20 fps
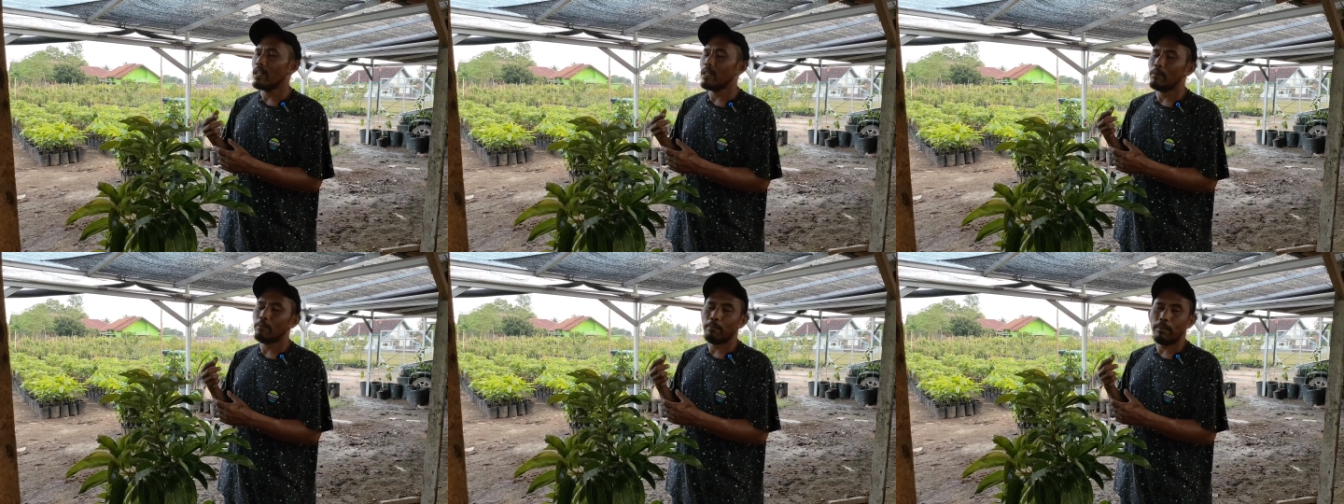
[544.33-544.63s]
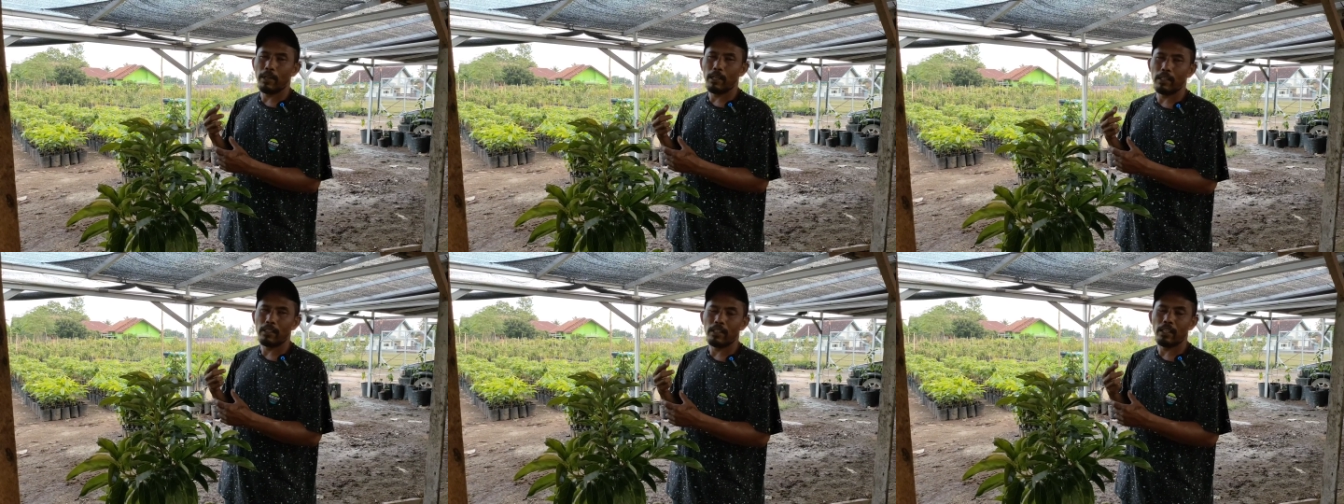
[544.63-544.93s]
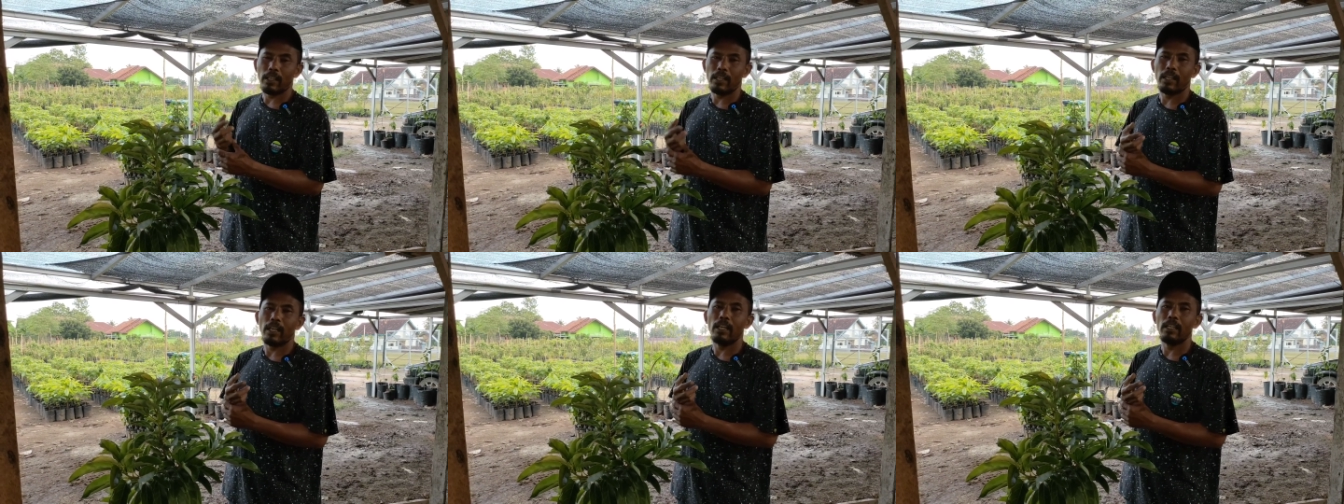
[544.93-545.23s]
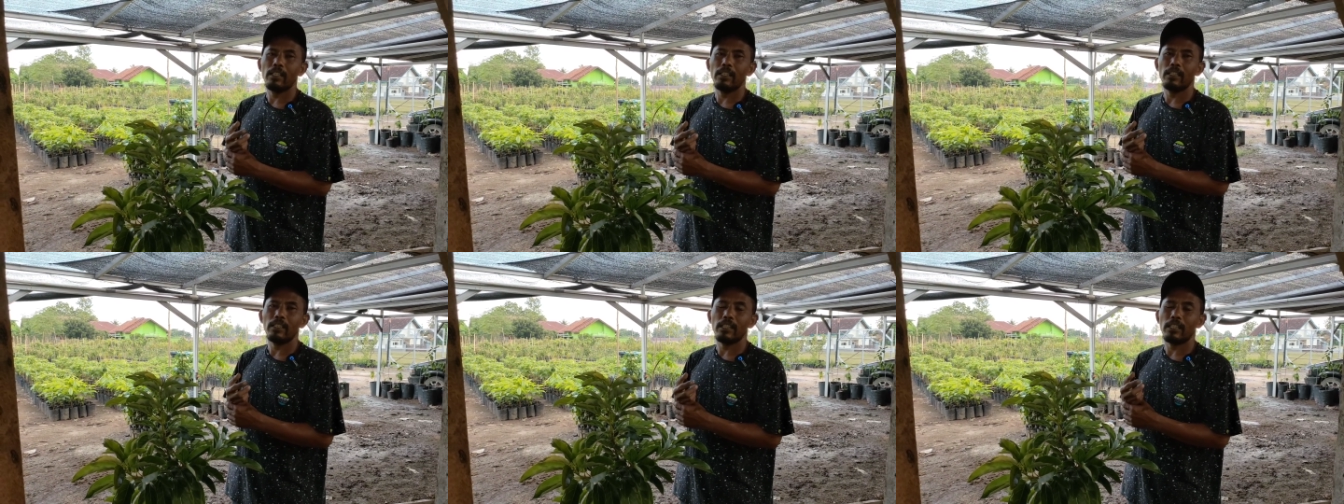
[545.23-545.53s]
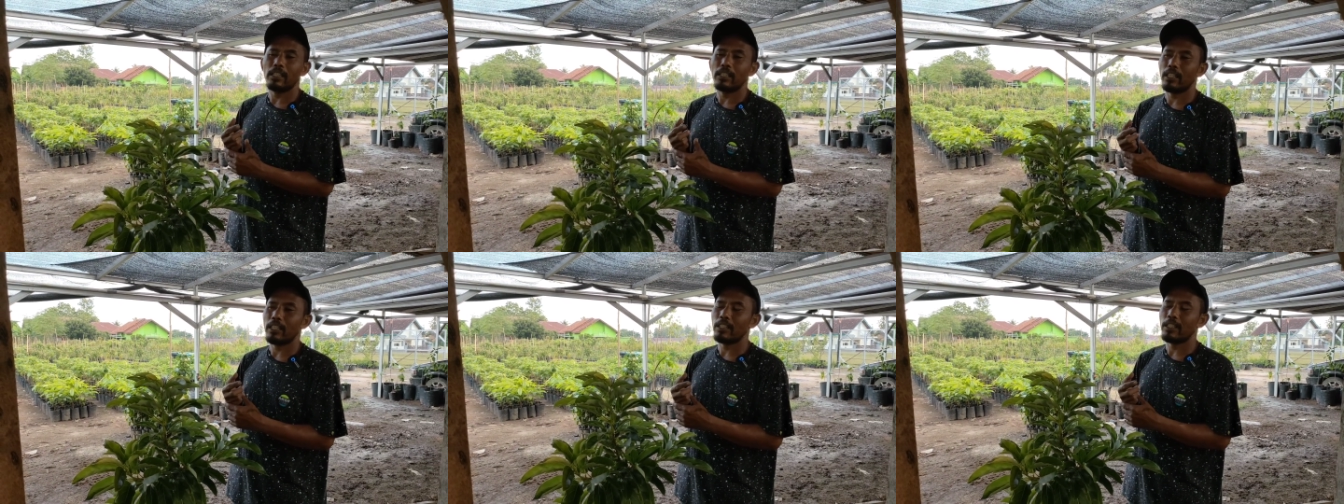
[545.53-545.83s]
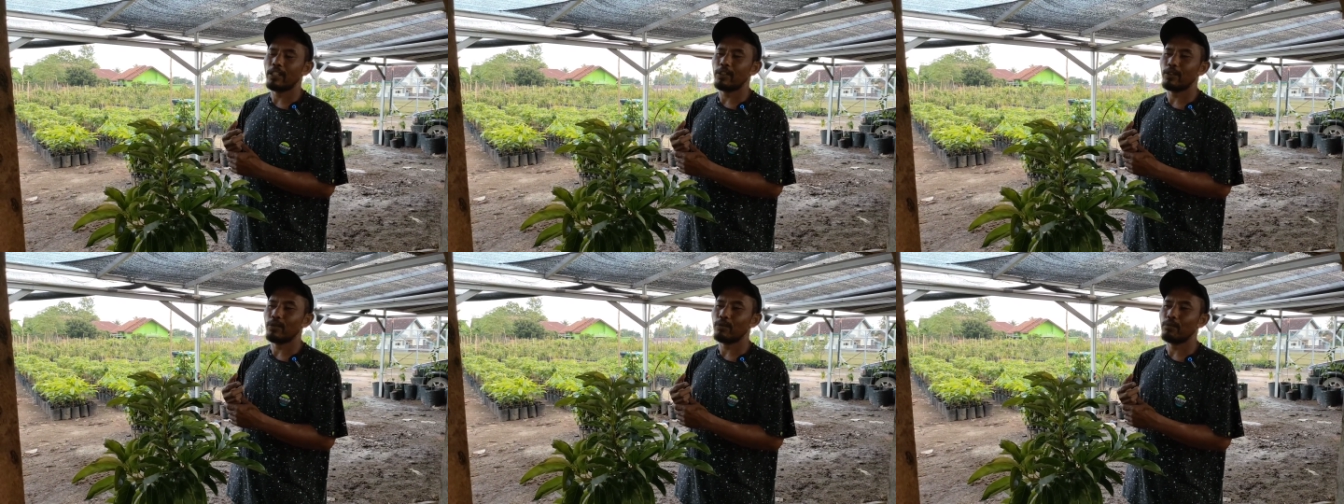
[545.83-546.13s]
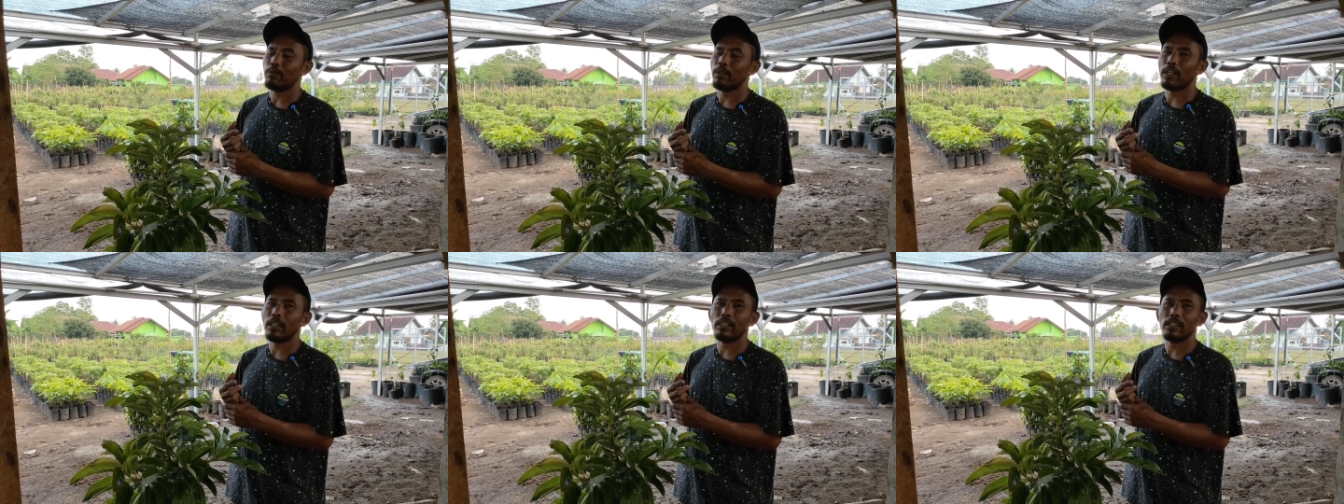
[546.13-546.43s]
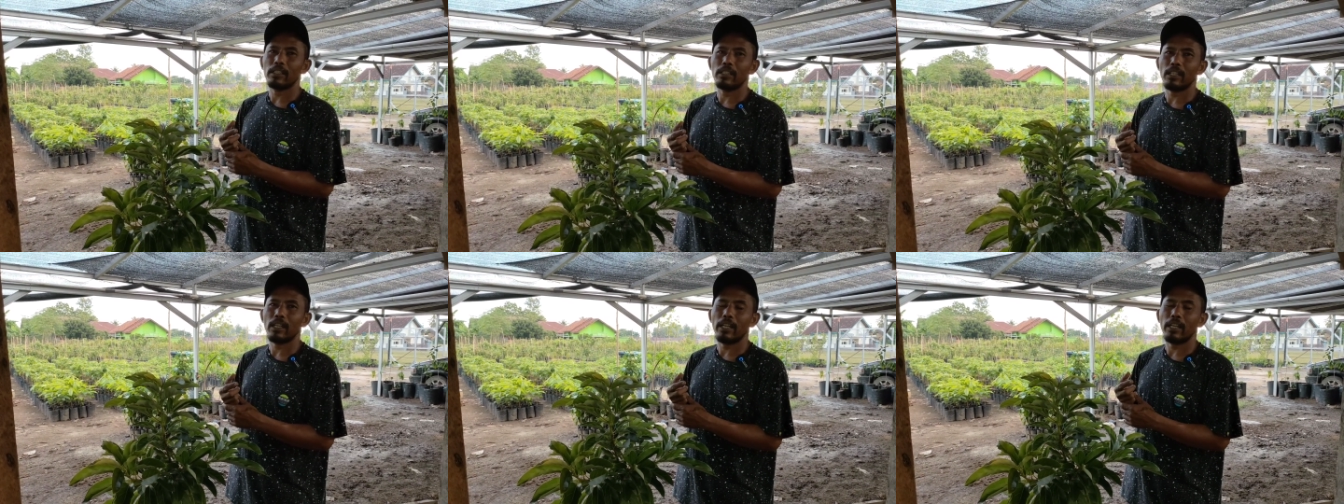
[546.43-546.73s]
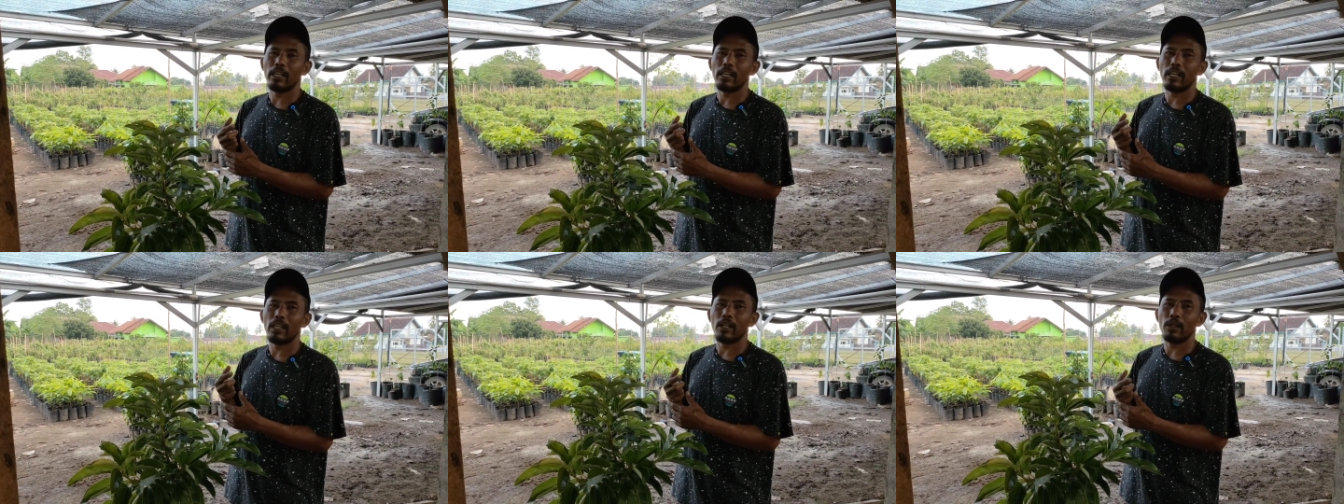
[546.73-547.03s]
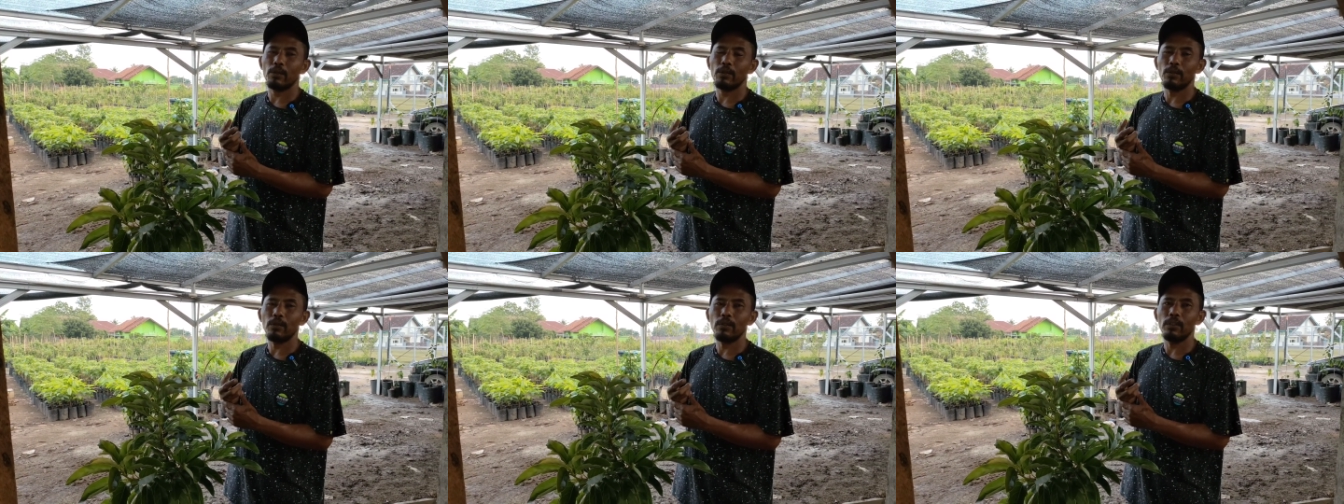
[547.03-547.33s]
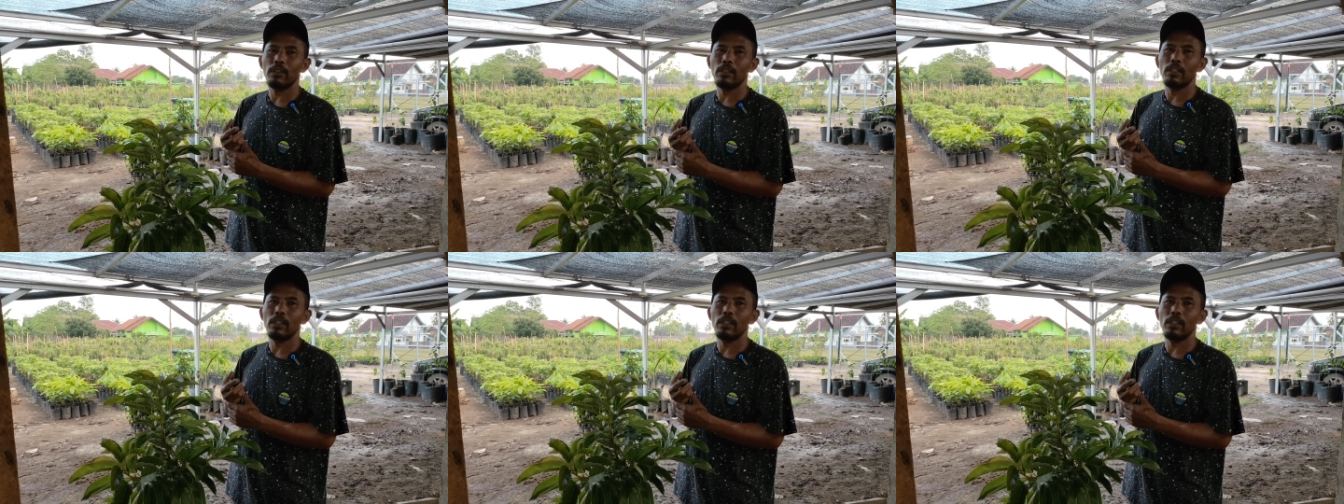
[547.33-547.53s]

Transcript: uh, praktekkan sekitar satu bulan setengah yang lalu